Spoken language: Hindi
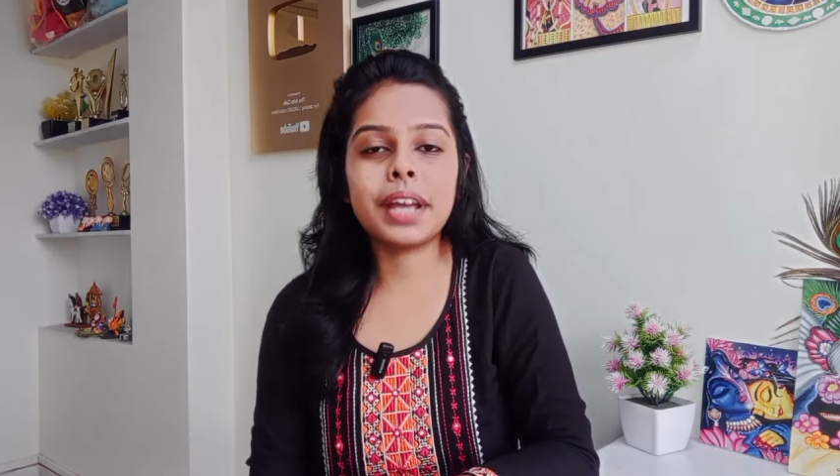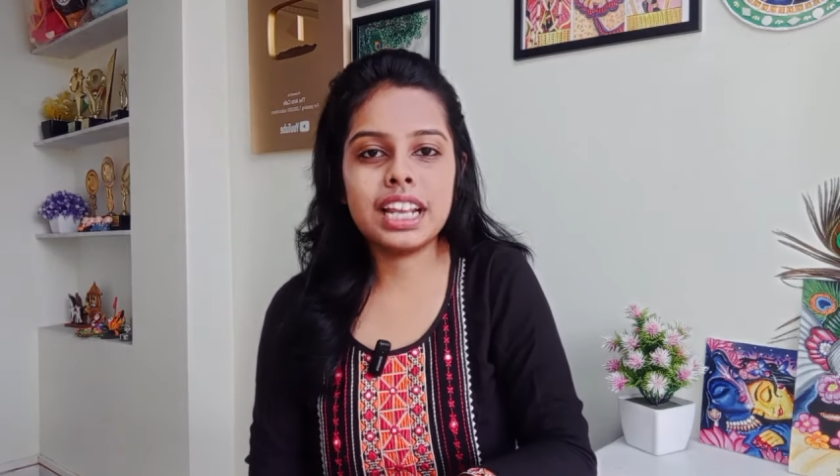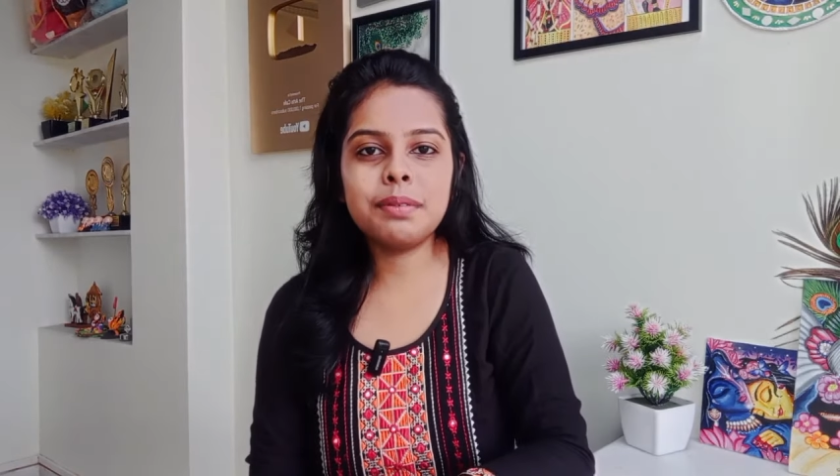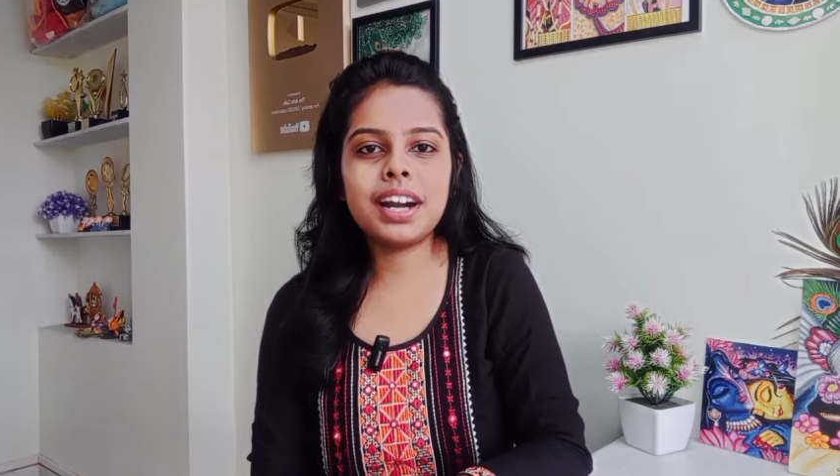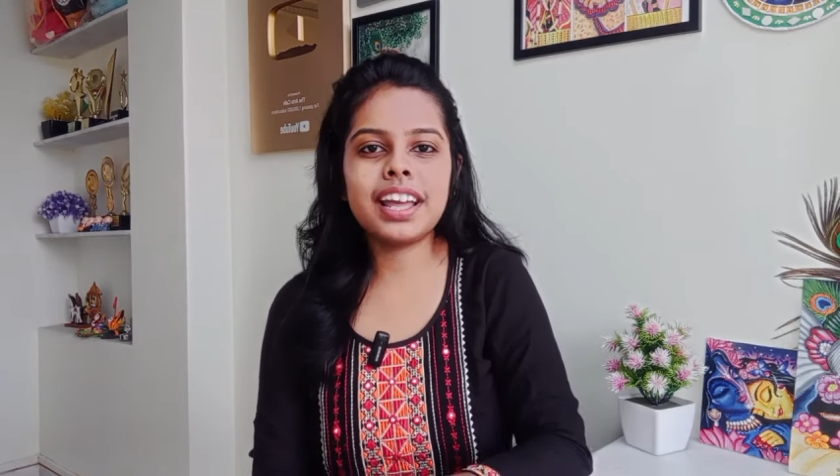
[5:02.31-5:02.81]

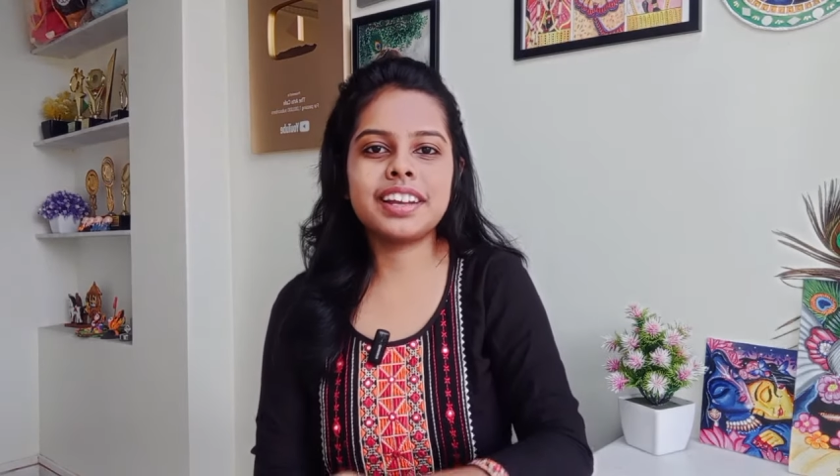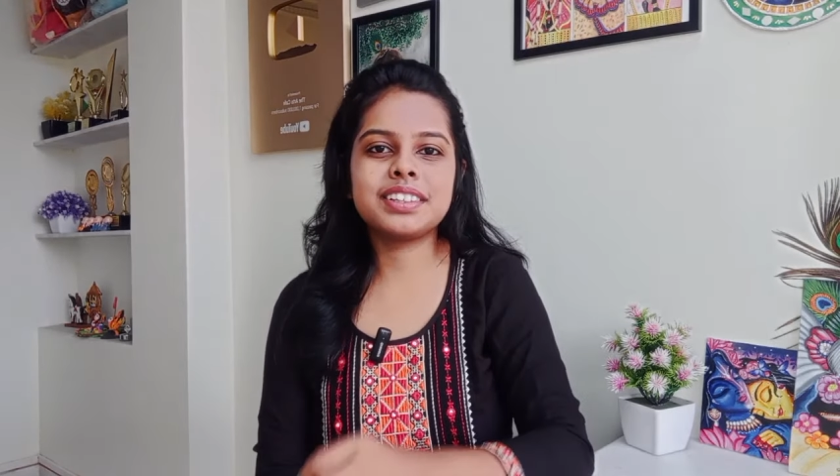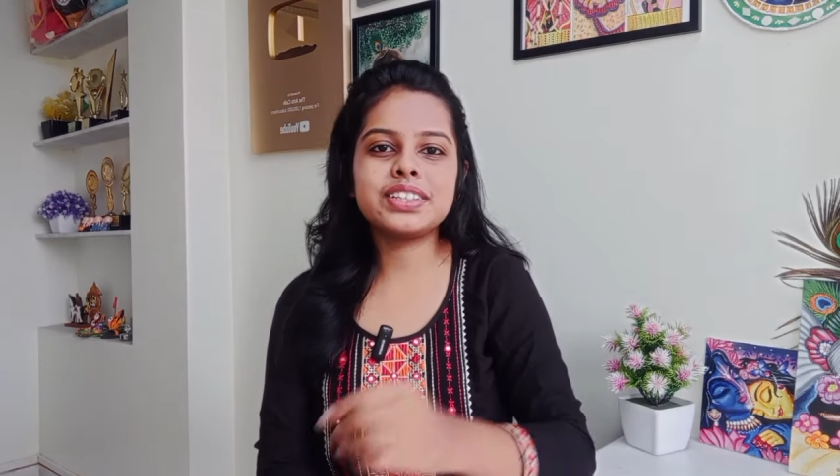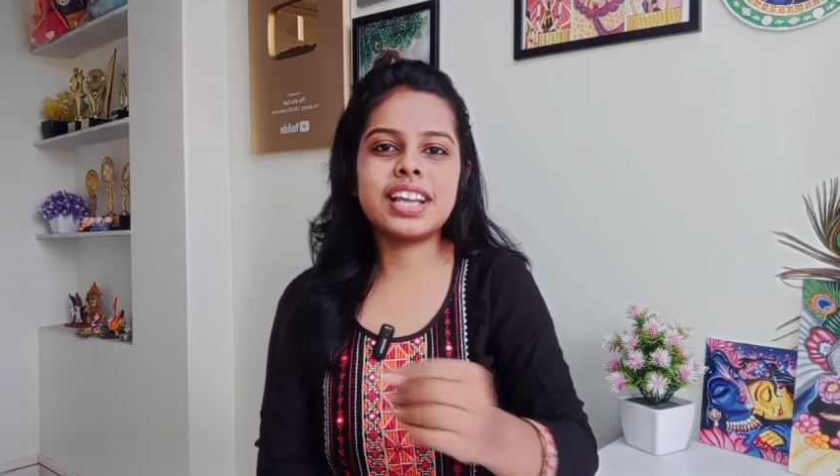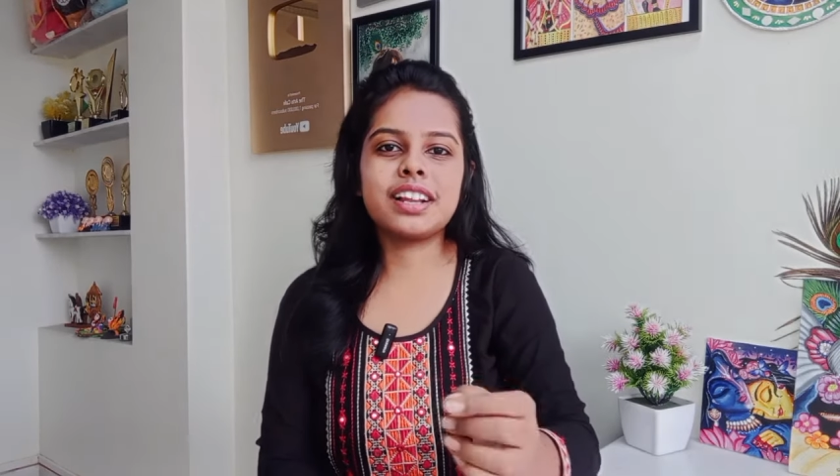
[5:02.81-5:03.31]
पहली बार आए हो
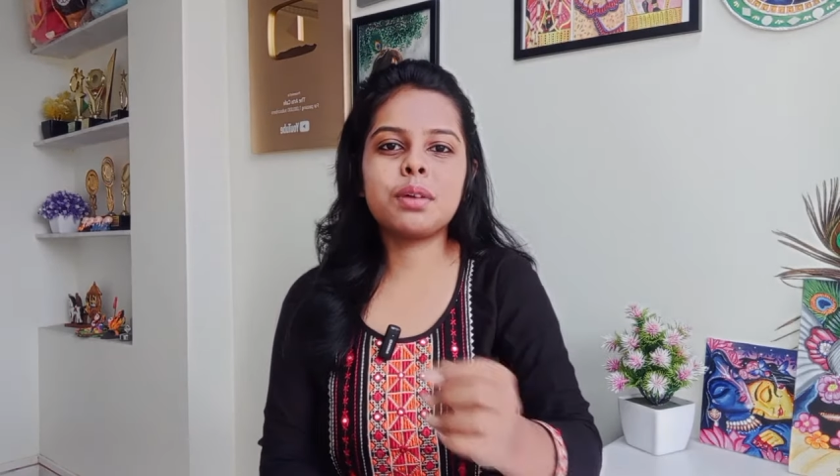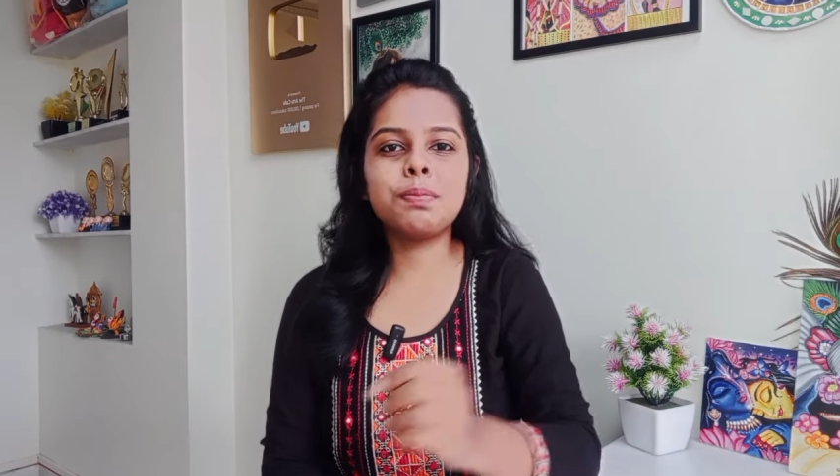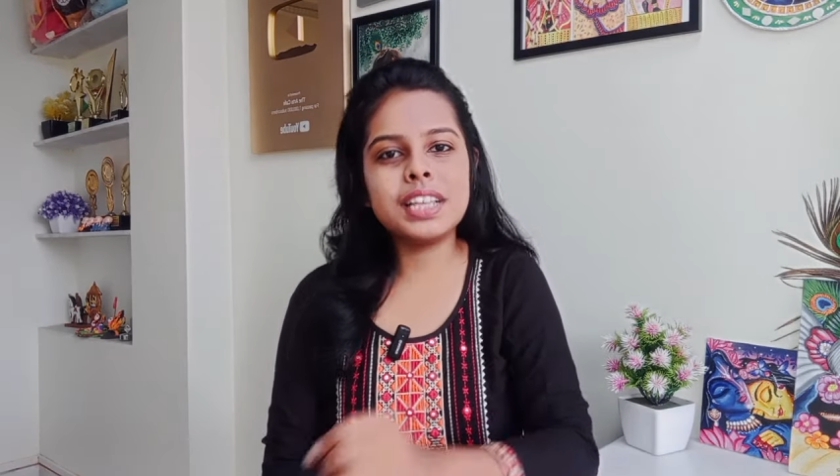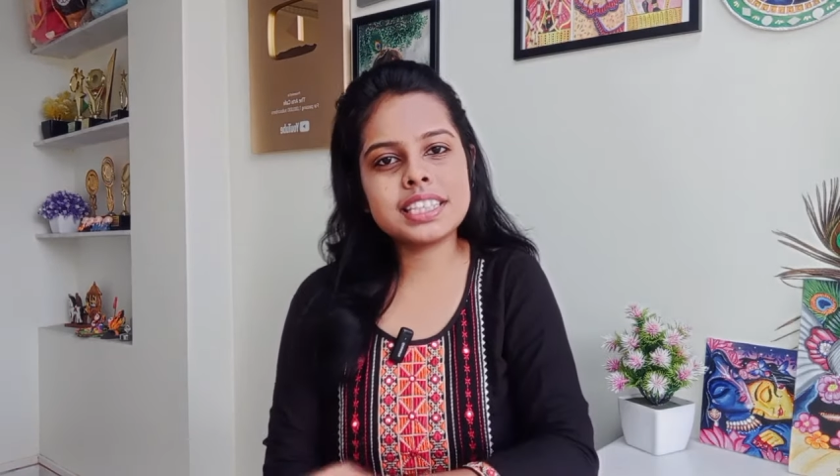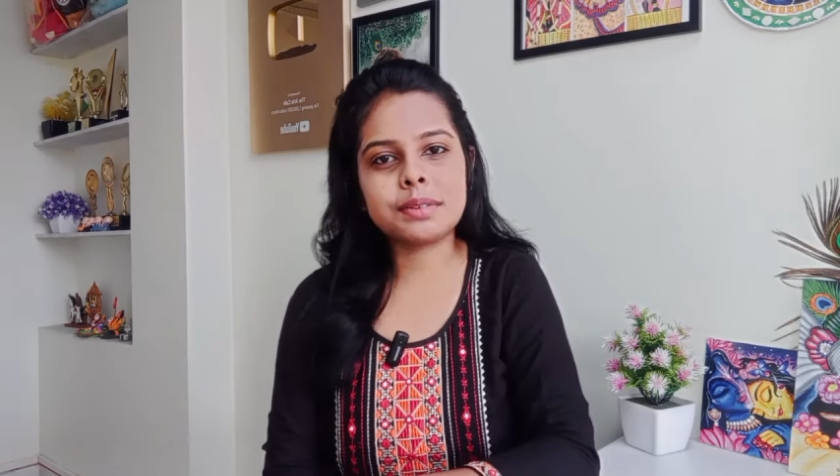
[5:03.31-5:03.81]
तो चैनल को
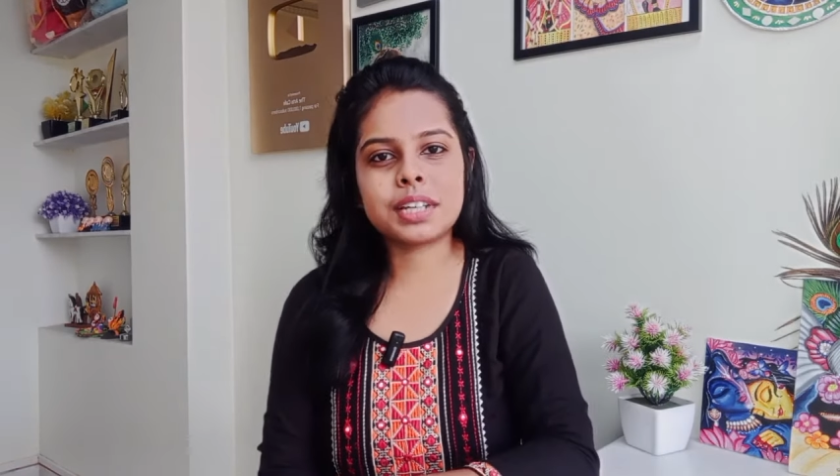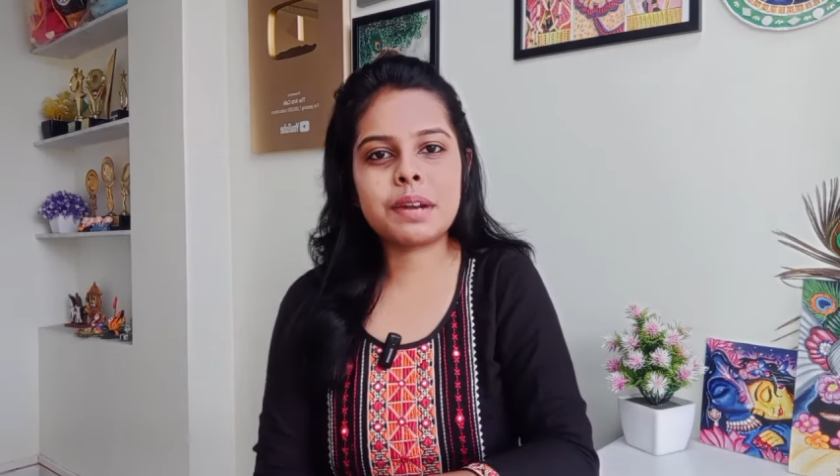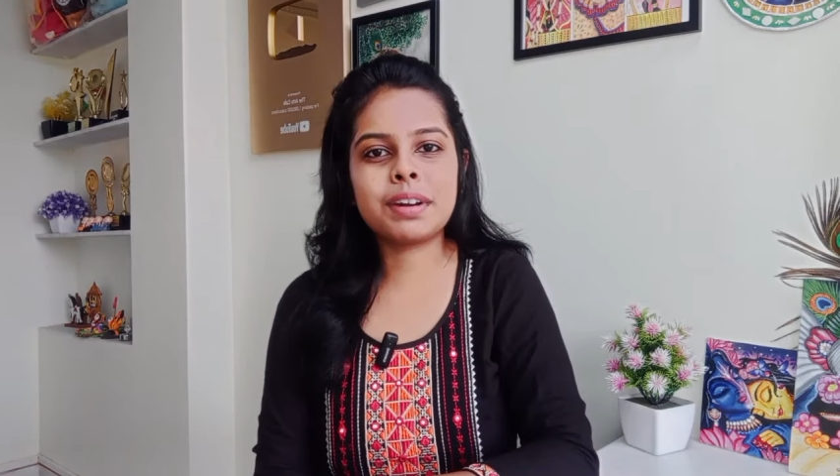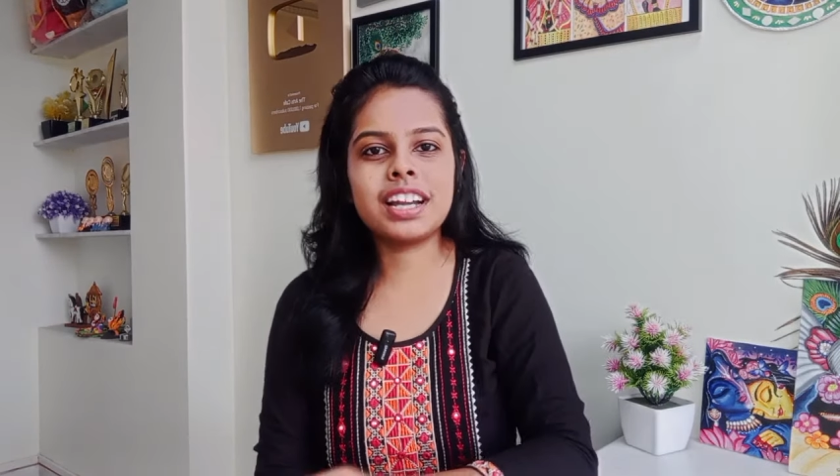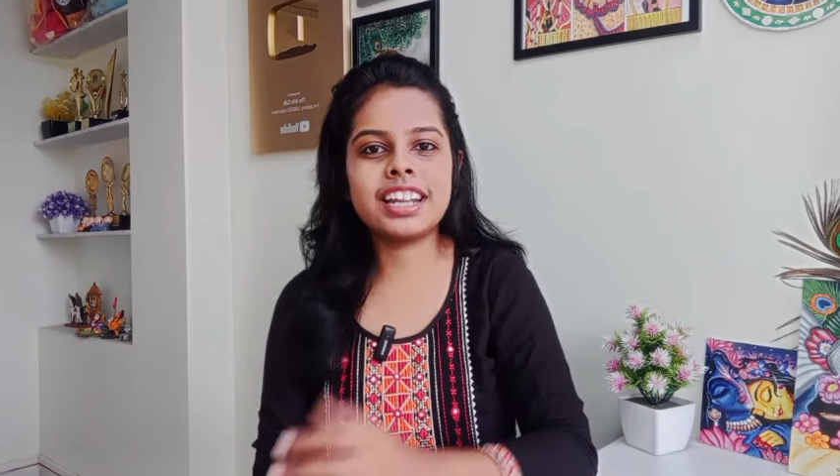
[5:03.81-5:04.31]
प्लीज
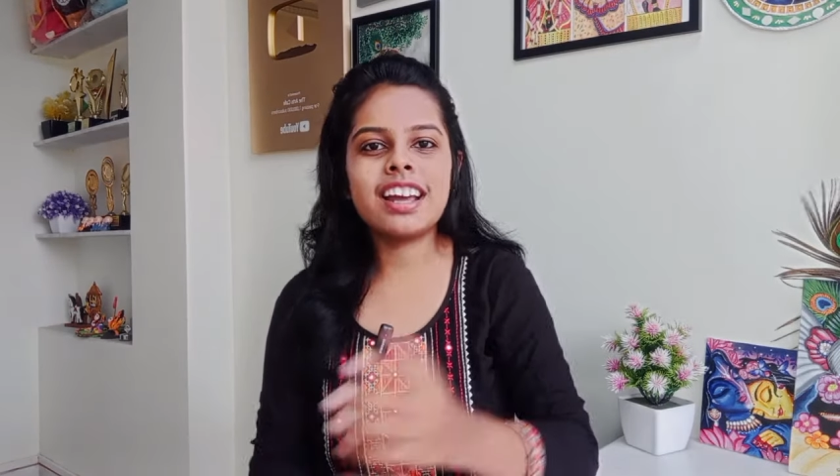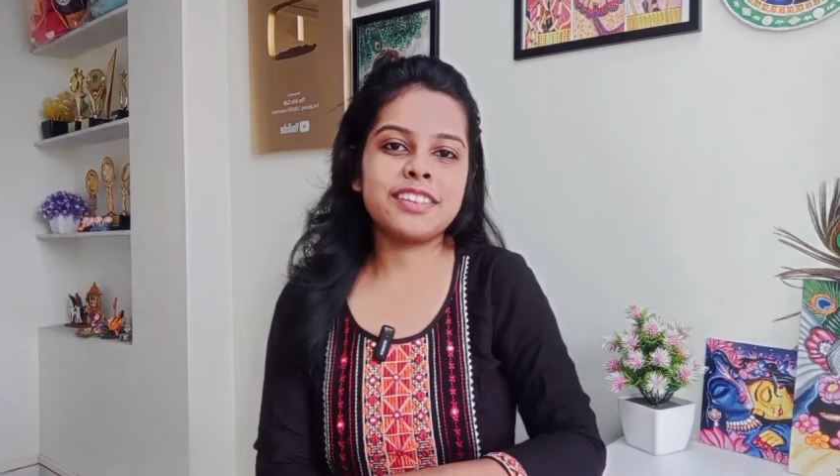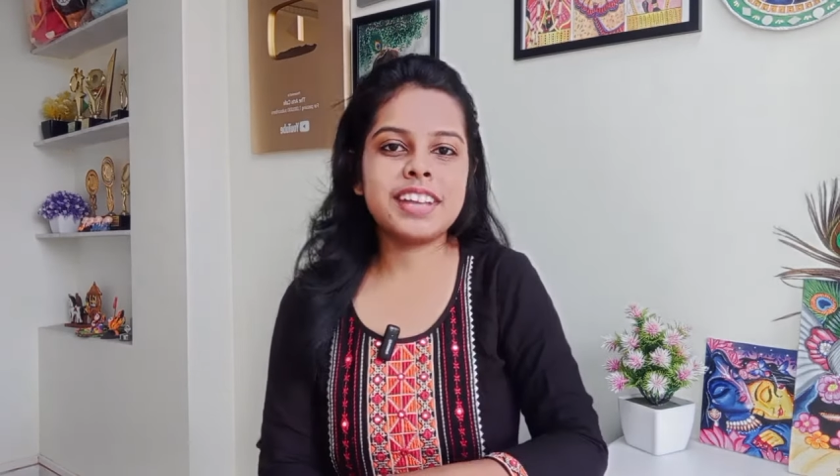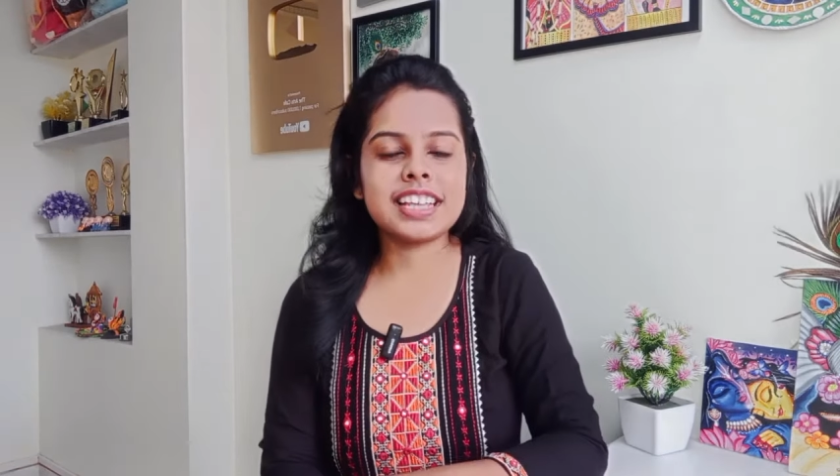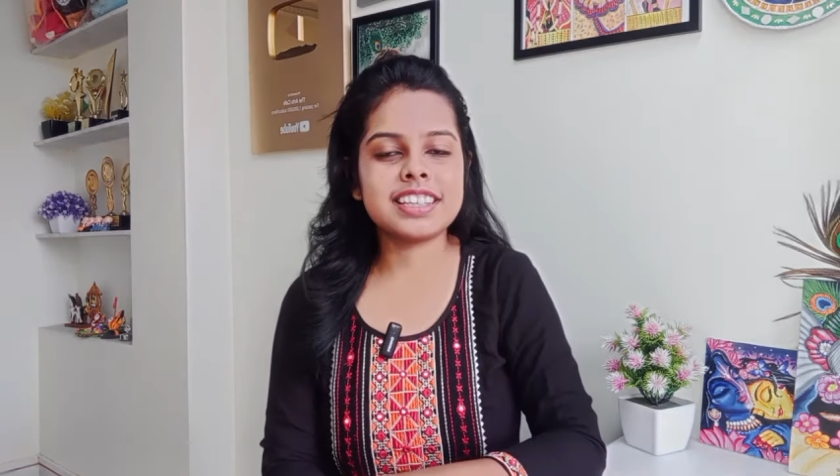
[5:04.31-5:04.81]
सब्सक्राइब कर लेना और भी